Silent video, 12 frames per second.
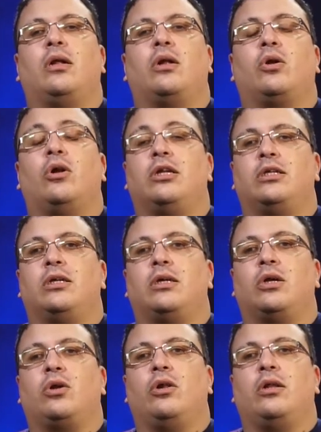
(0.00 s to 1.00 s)

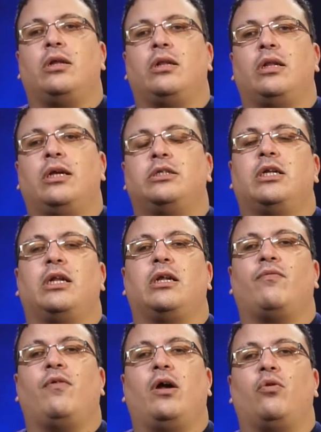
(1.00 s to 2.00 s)
كل كل الناس اللي
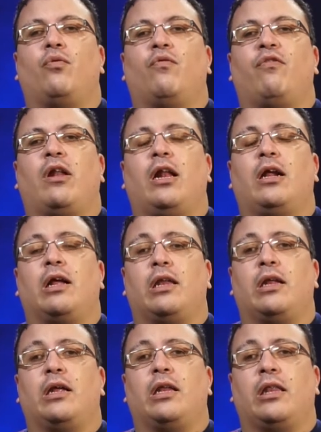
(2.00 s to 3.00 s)
تفاعلوا في الحلقة
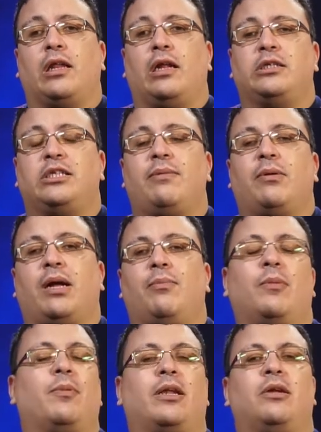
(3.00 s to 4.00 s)
السابقة
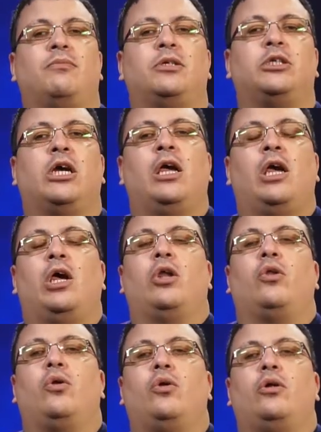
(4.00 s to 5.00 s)
من برنامج
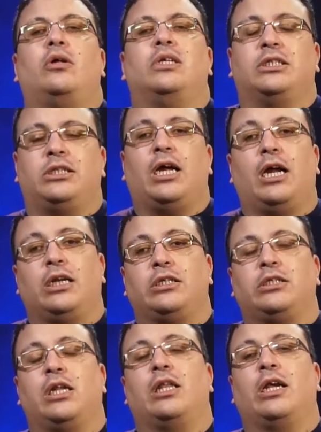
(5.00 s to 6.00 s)
ذا
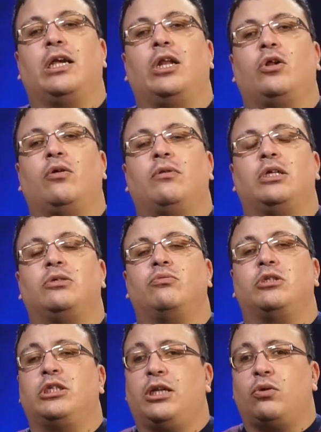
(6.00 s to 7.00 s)
ستارز أذكركم
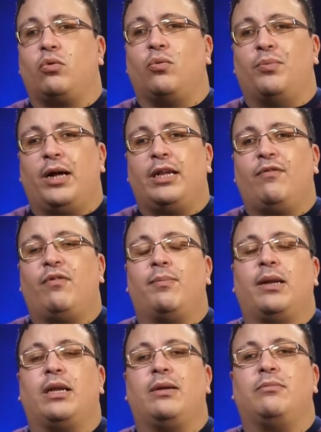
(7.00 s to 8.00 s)
تنجموا تشاركوا معنا في
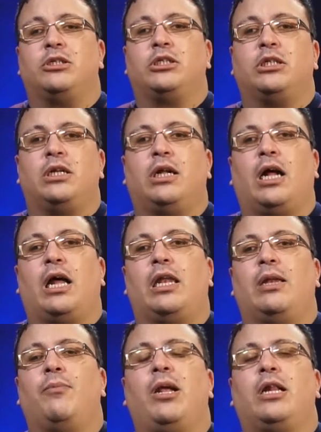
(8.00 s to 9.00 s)
برنامجنا على
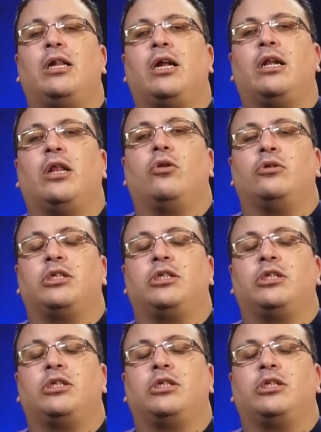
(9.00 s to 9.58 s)
الميل تاعنا